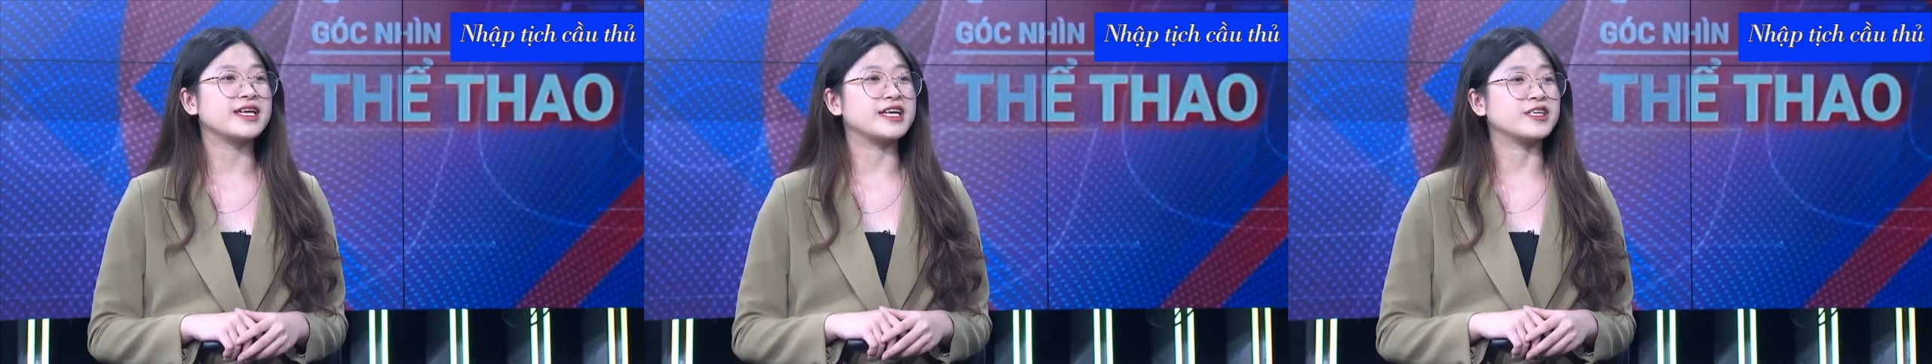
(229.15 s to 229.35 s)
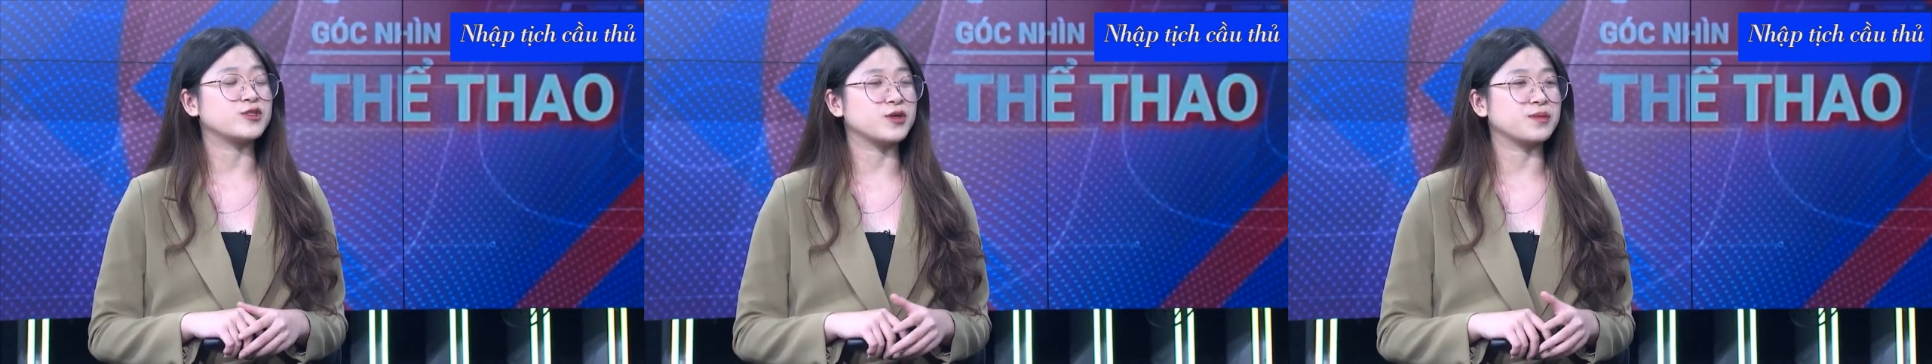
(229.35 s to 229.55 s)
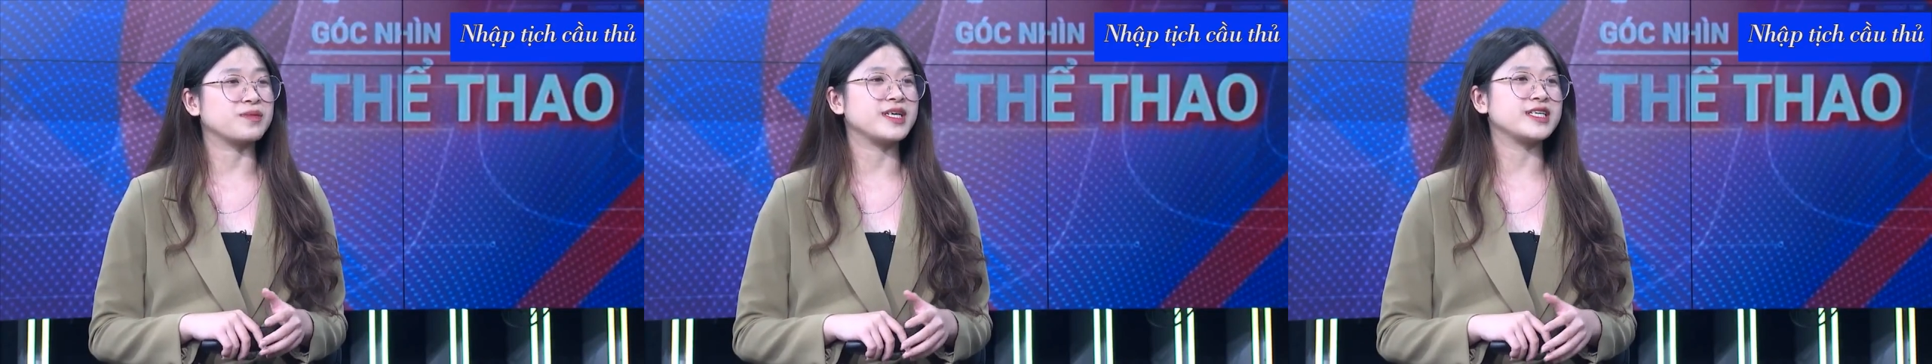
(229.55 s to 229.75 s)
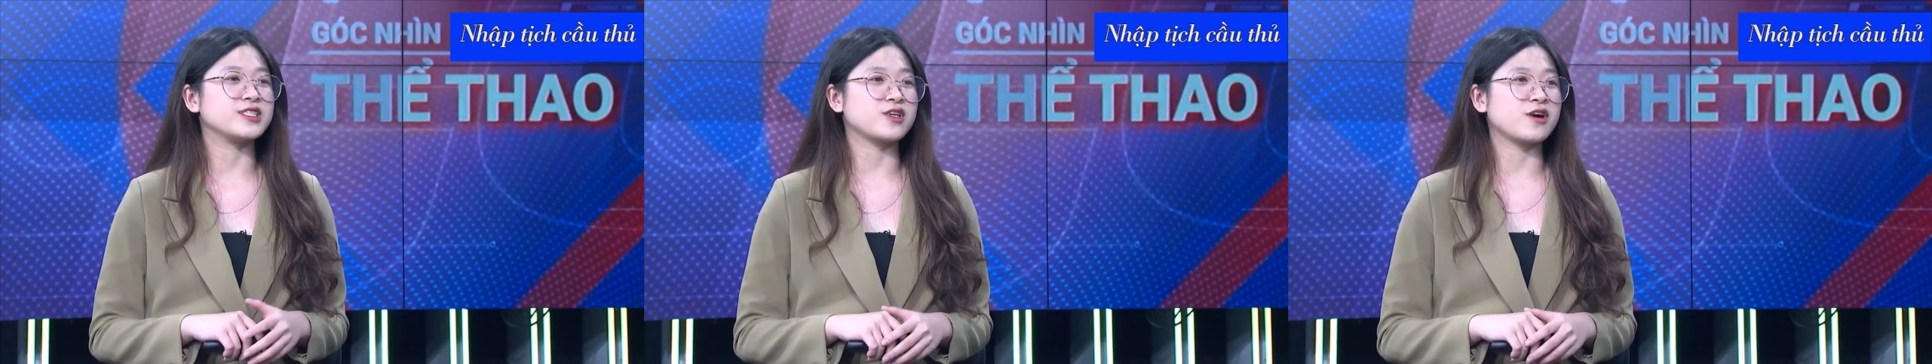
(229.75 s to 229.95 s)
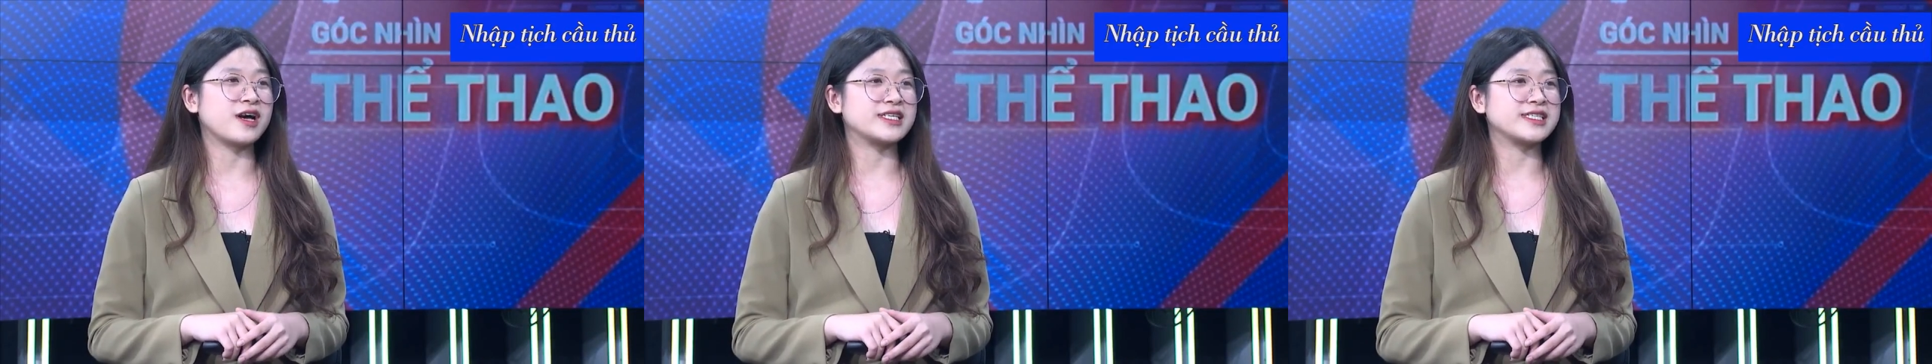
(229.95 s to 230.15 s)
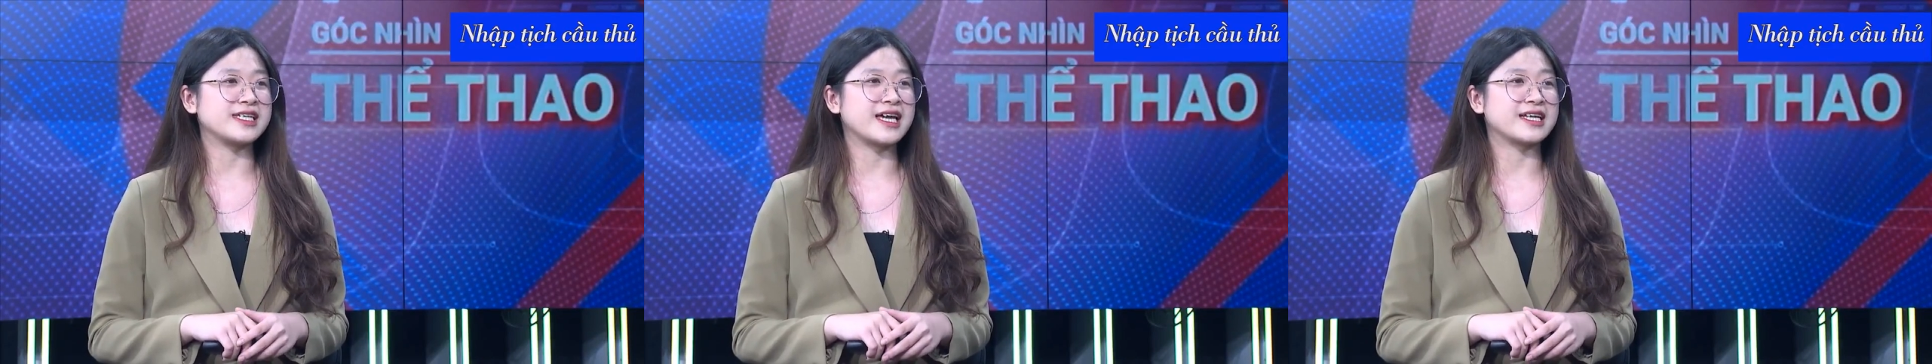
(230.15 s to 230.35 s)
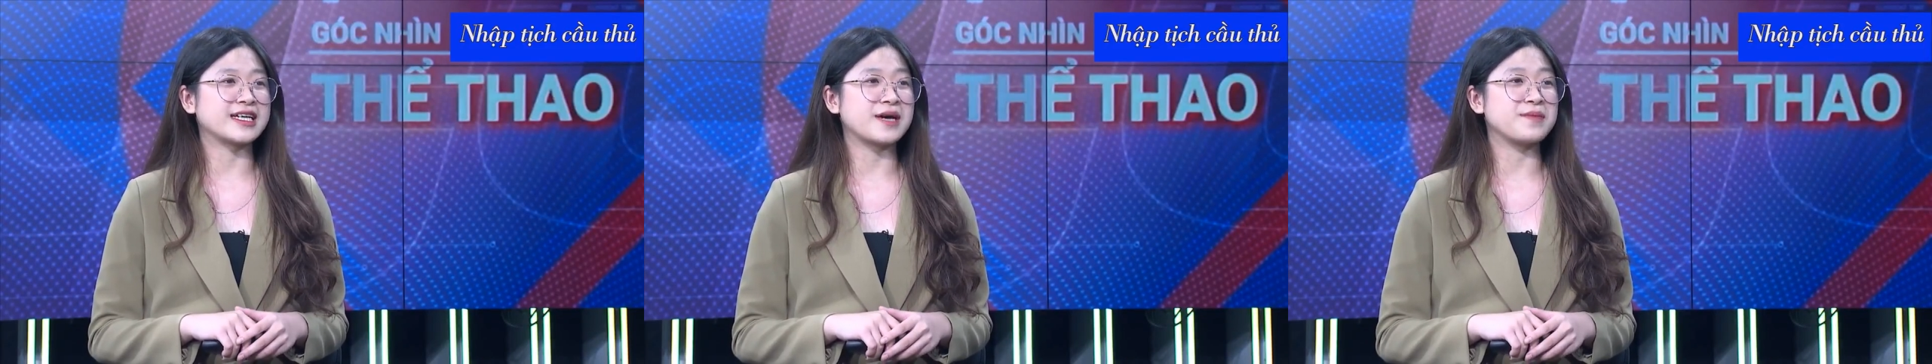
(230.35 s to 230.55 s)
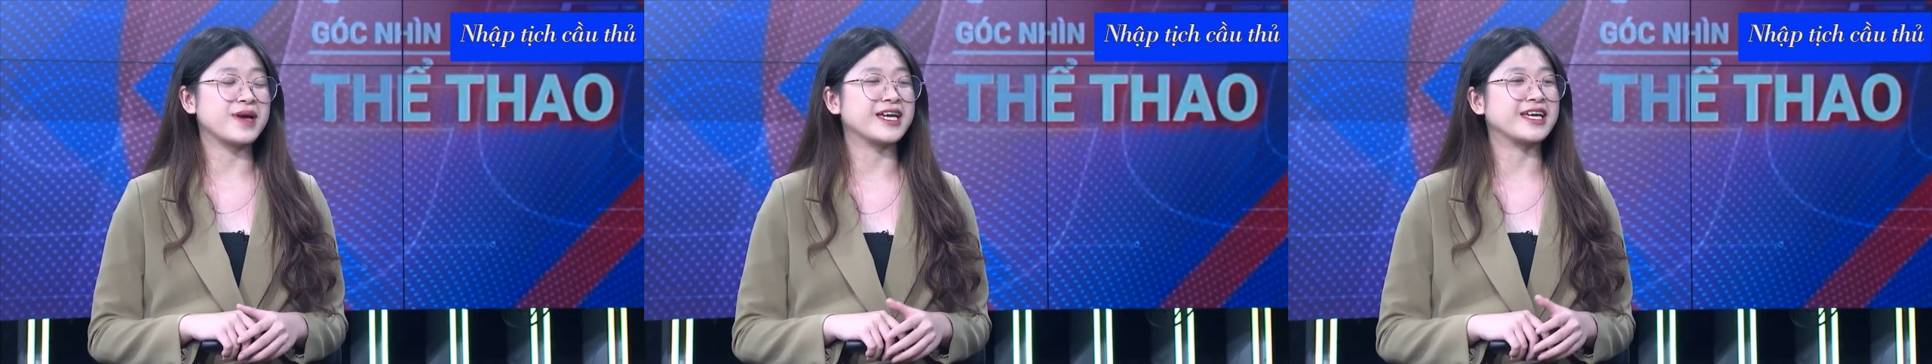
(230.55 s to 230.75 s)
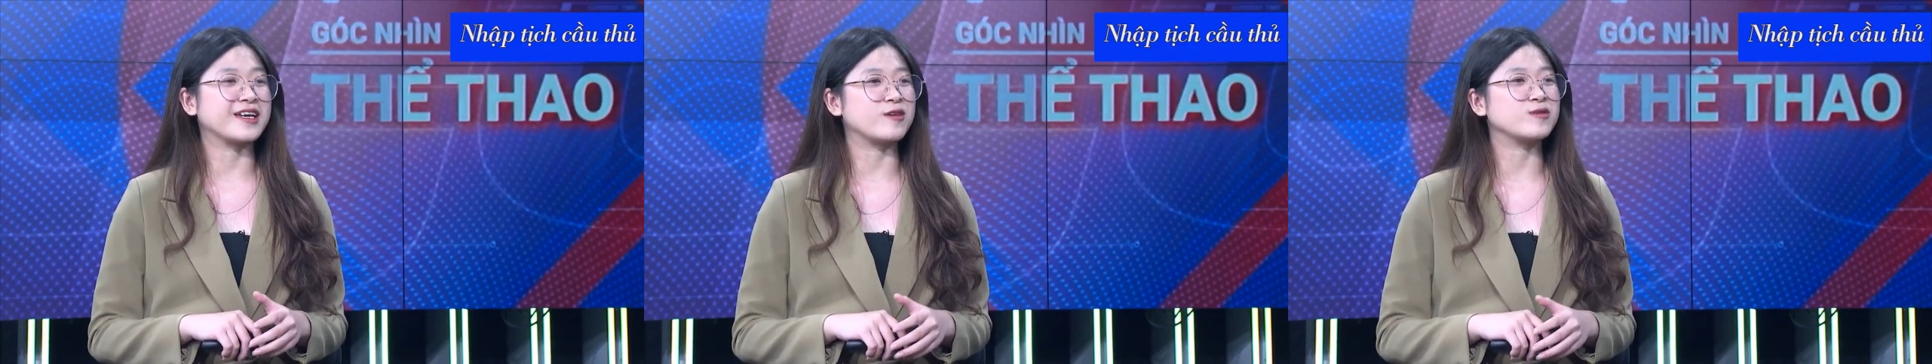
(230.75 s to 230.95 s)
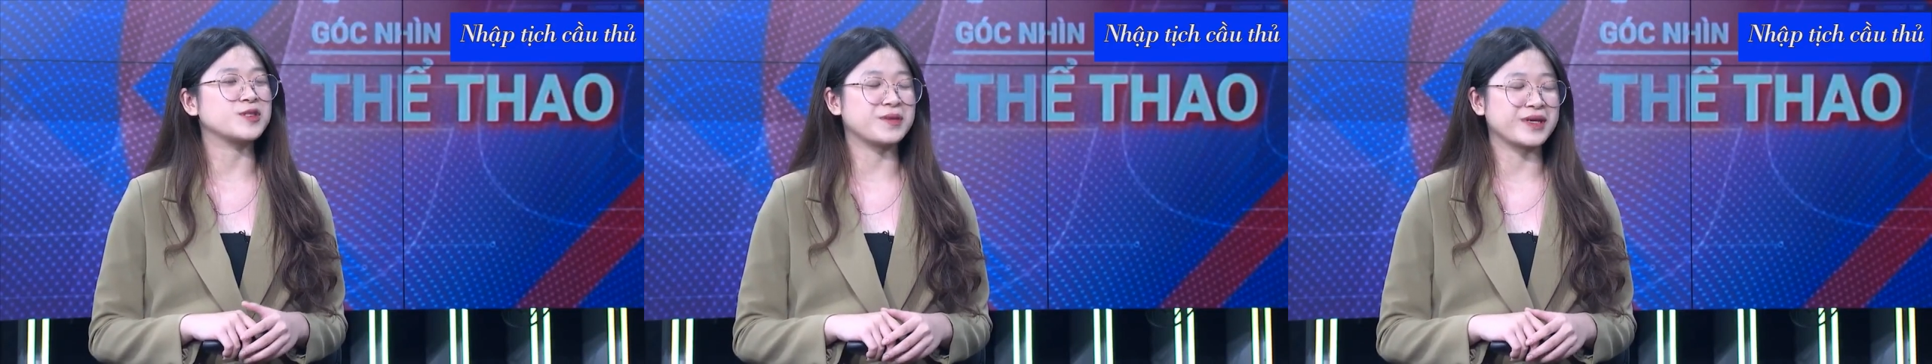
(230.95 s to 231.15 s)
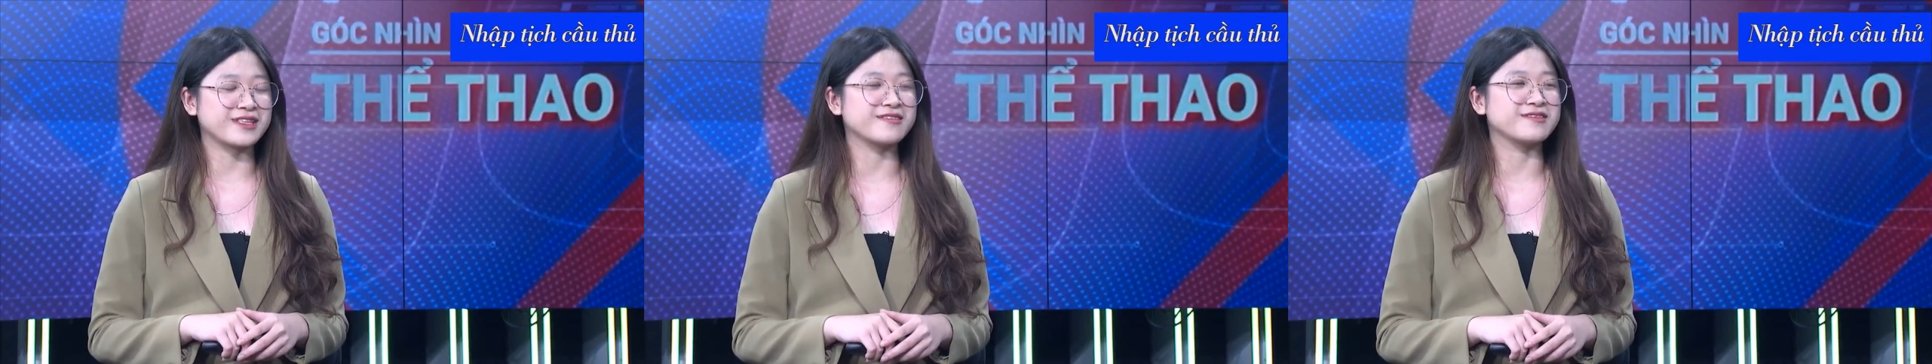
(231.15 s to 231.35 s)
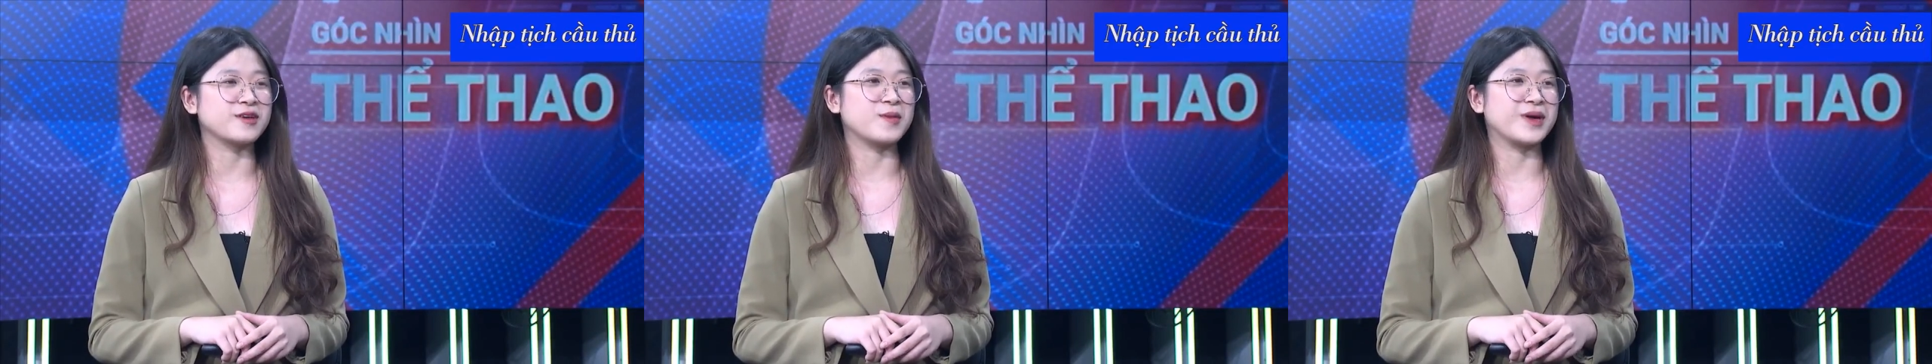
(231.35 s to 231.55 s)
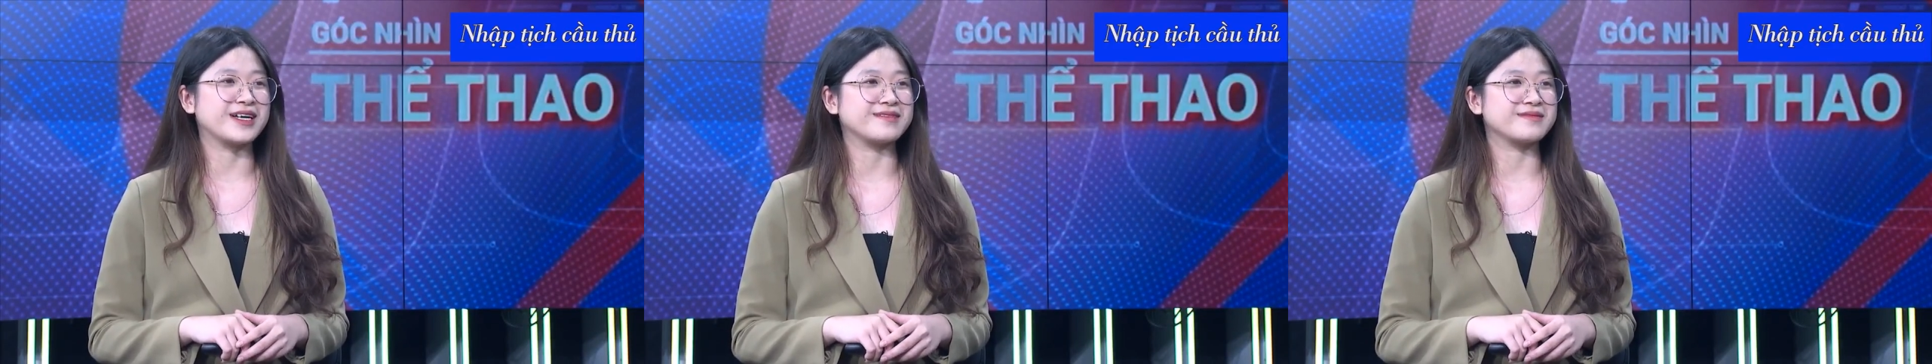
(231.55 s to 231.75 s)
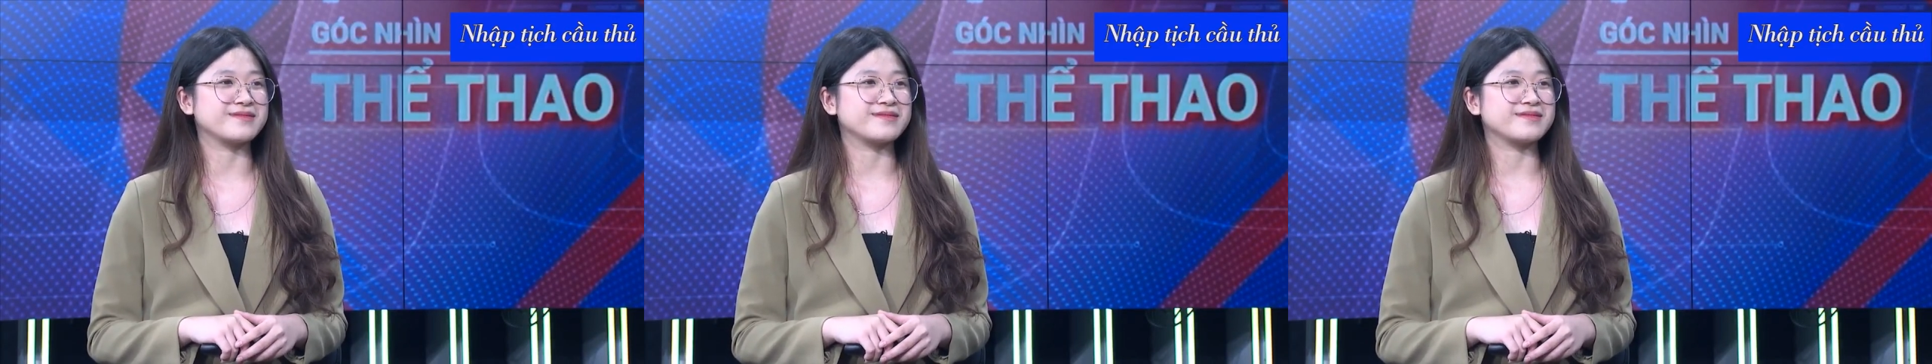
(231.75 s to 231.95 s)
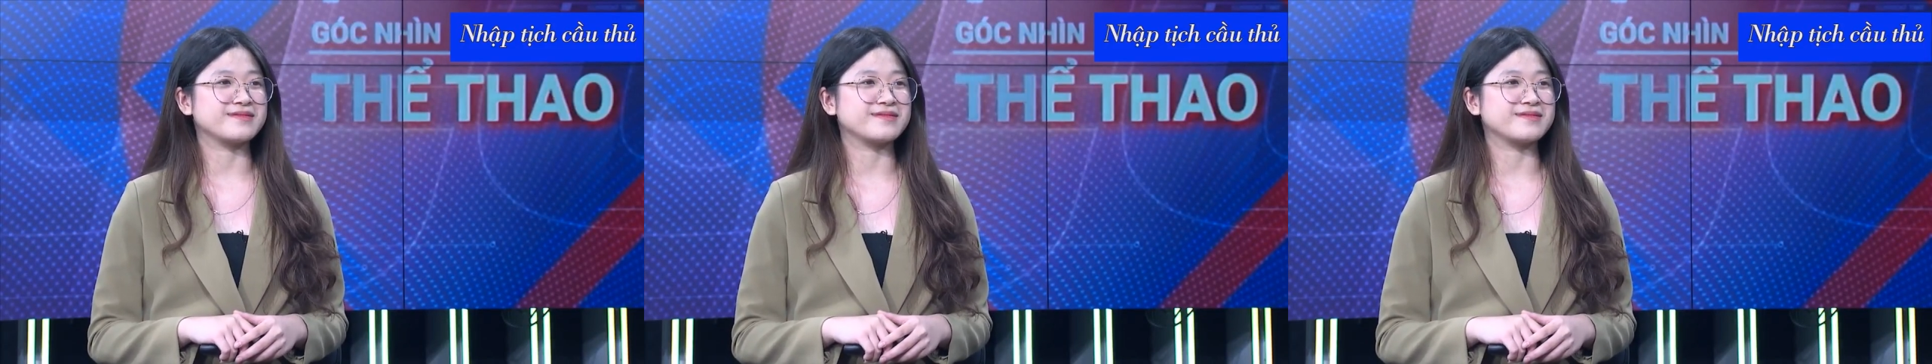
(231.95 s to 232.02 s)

để chuẩn bị cho ASEAN Cup 2024 không ạ?